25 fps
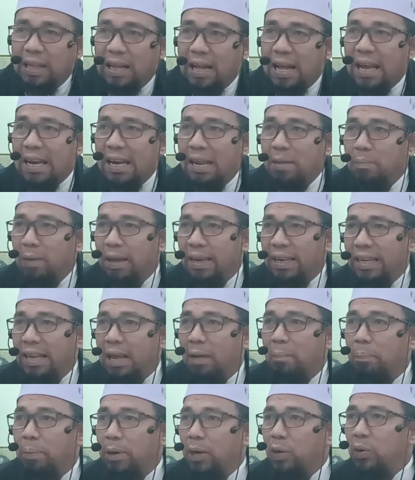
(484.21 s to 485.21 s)
kalimat
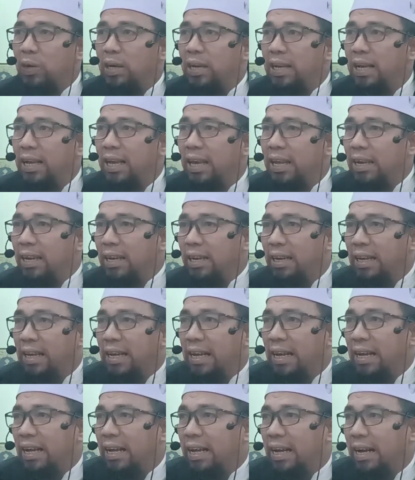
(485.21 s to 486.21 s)
yang penuh dengan
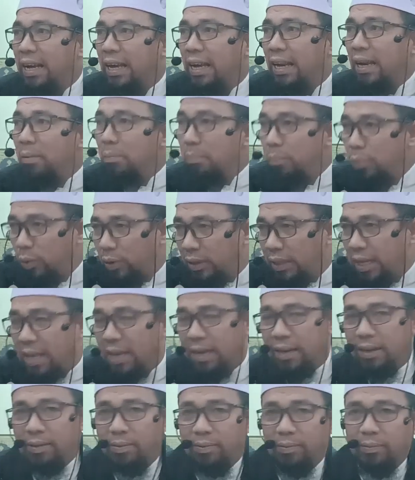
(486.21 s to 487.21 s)

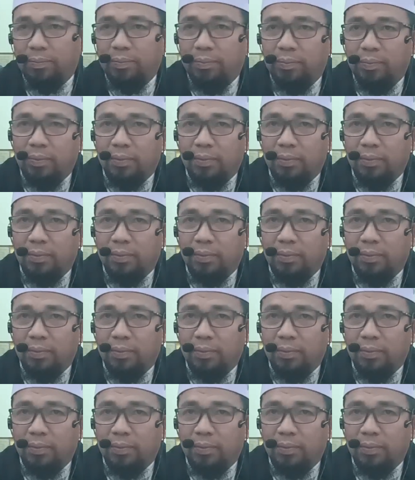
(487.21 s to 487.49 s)
kelembutan